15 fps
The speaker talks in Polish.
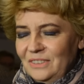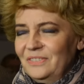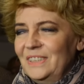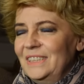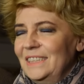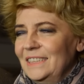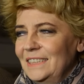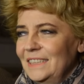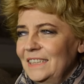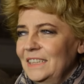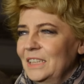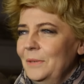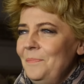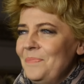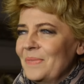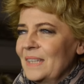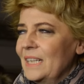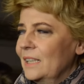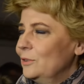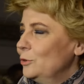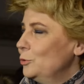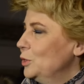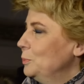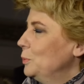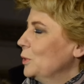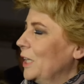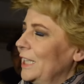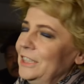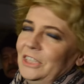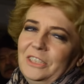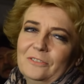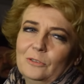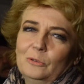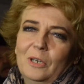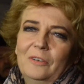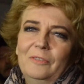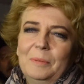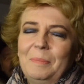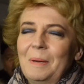inwestycyjny, niektórzy pukali się w głowę.